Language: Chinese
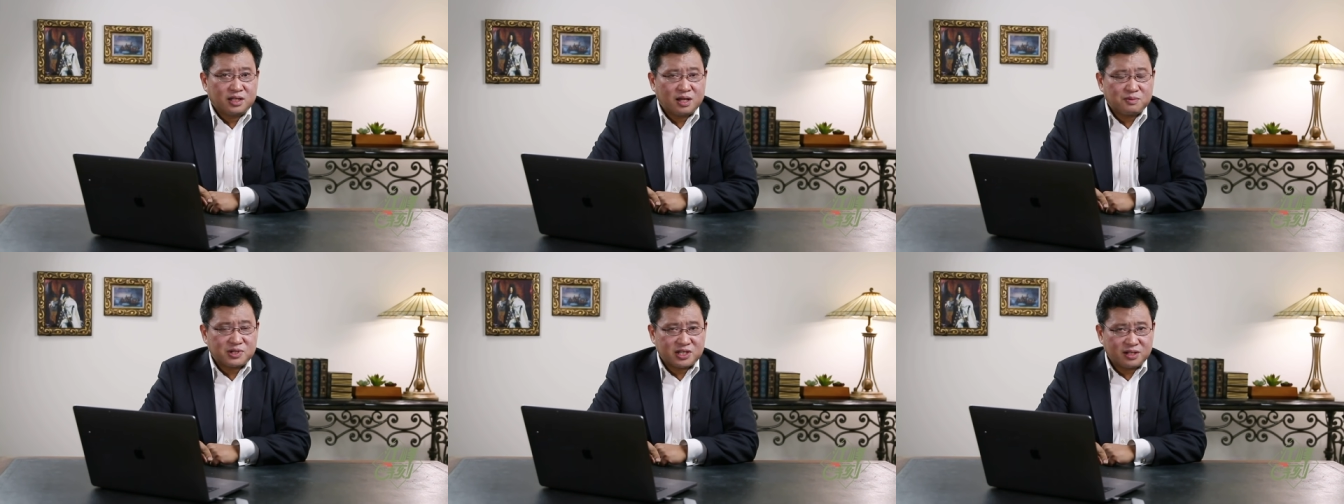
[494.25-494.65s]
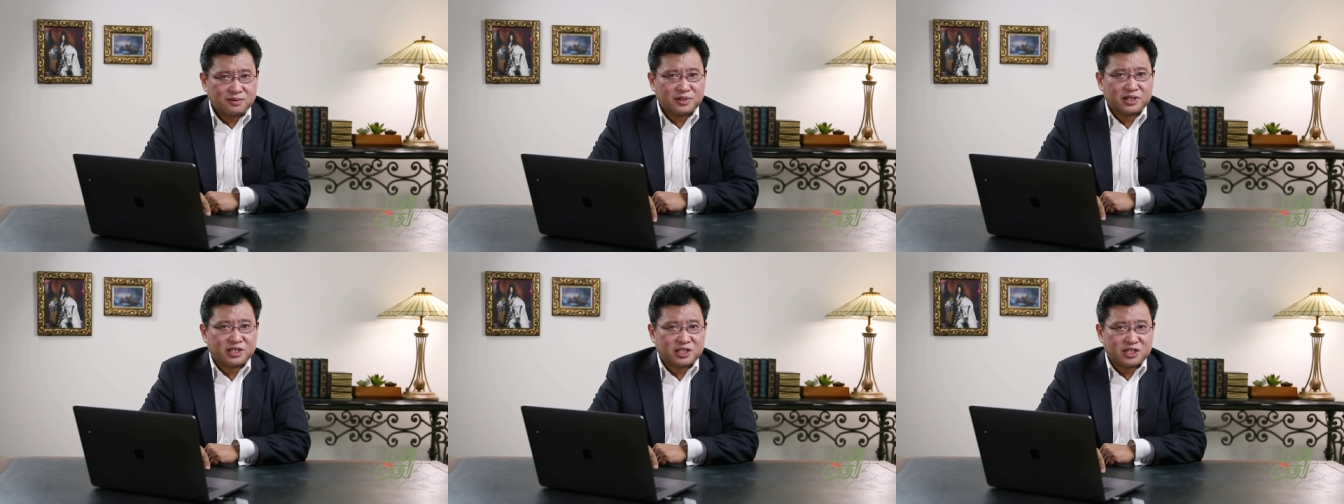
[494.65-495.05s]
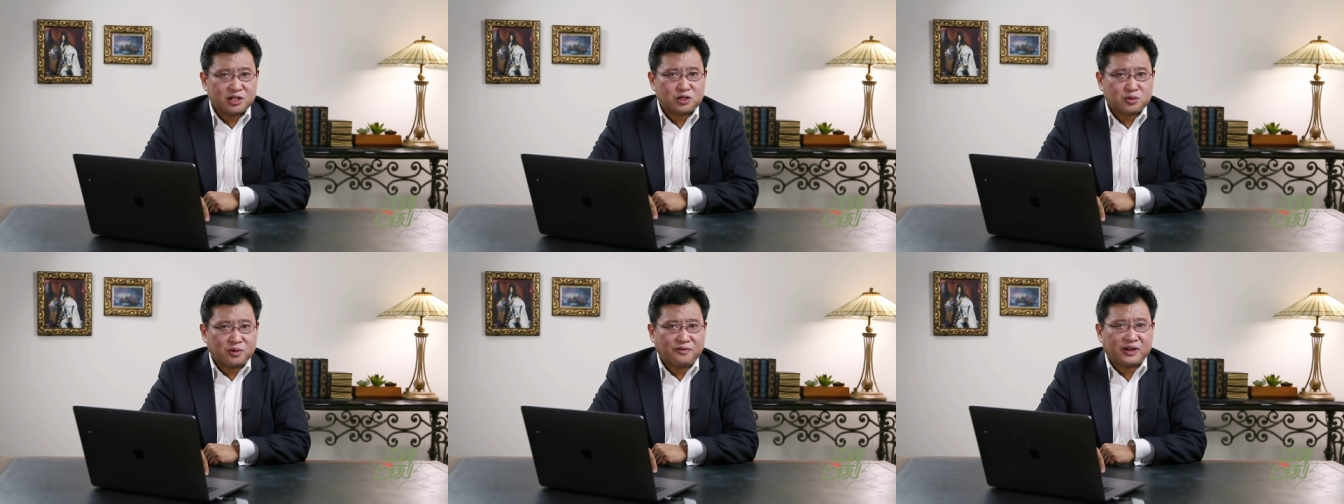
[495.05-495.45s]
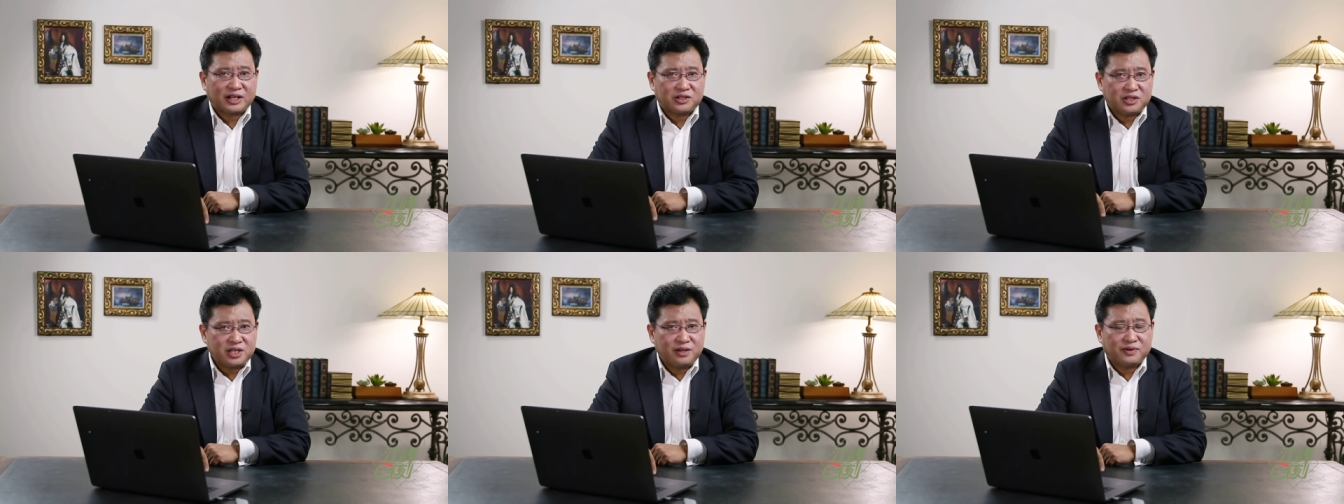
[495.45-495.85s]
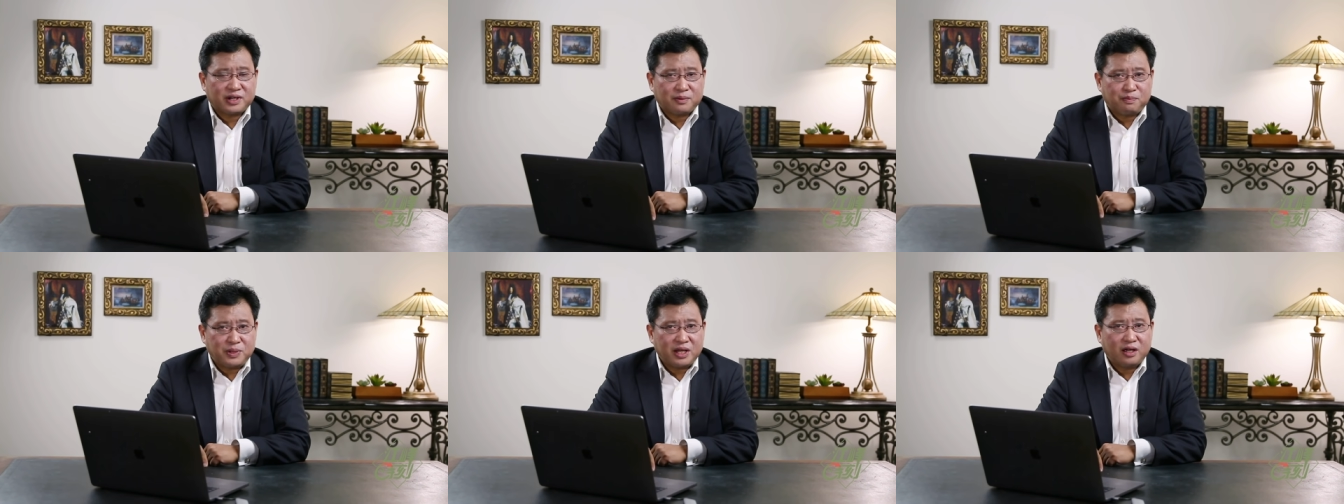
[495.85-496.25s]
那么是不是你这说法就意味
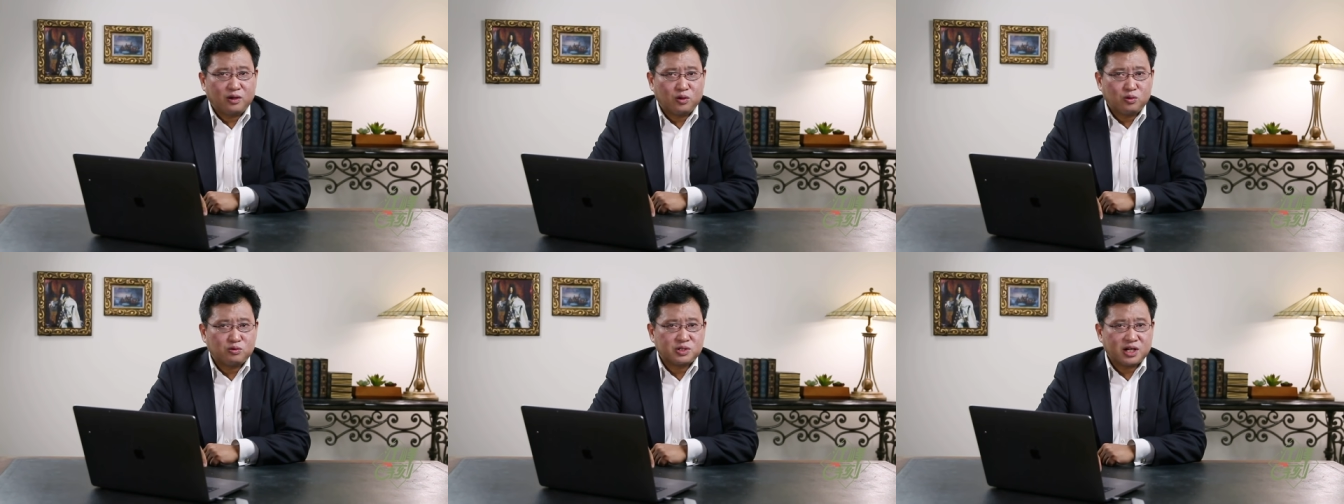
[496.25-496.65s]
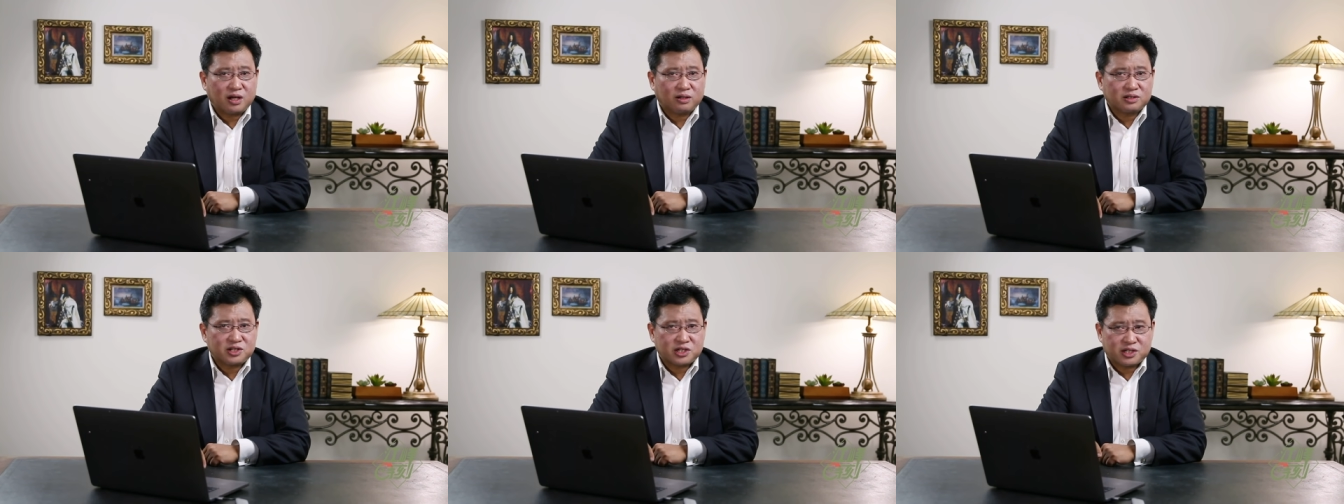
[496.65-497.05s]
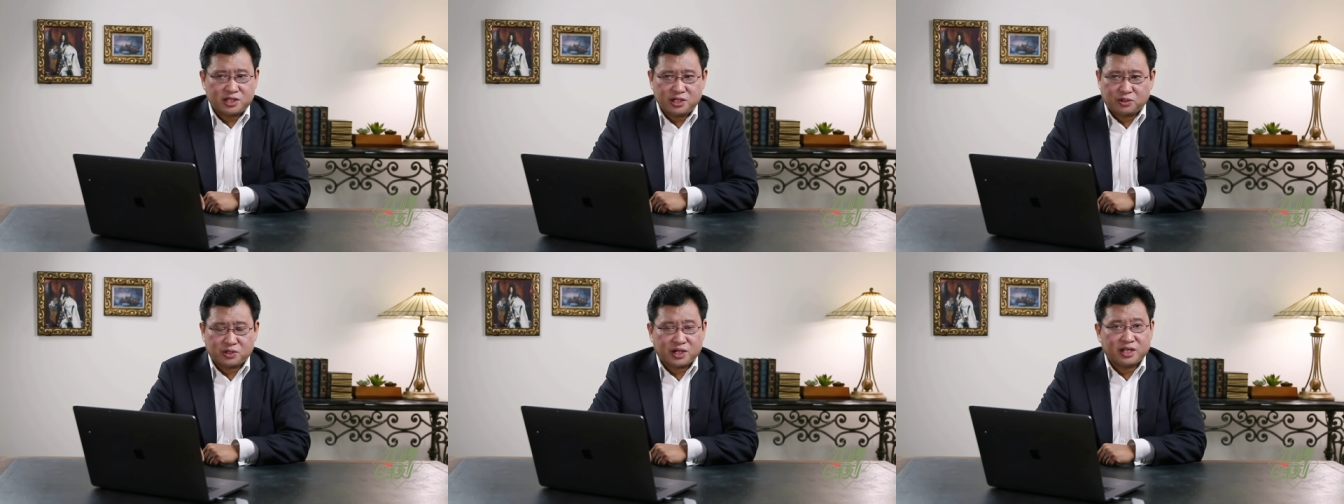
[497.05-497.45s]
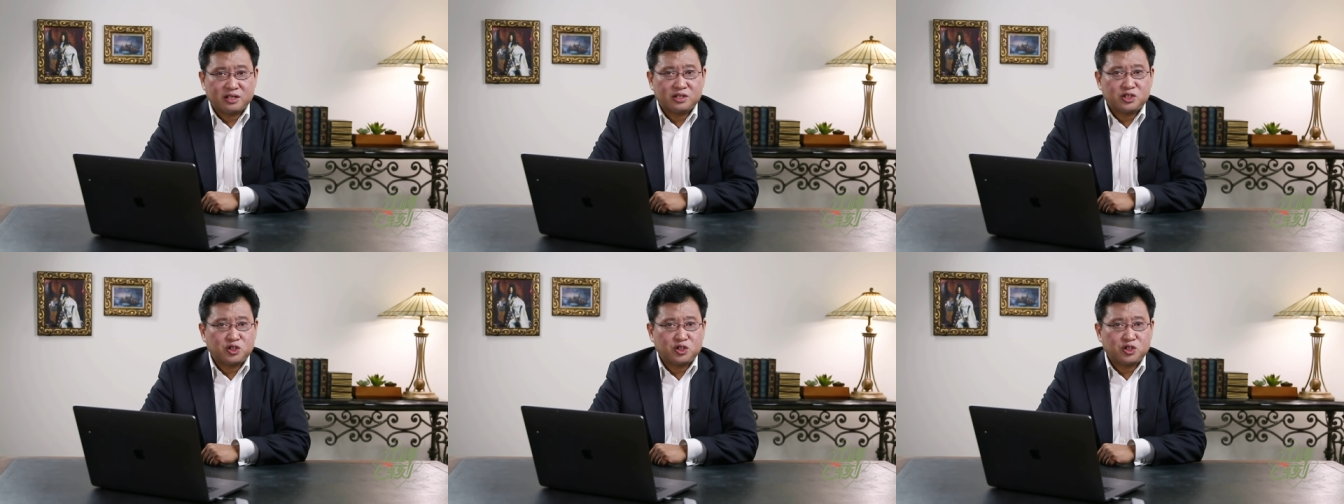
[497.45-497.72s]
着 B N 护照持有人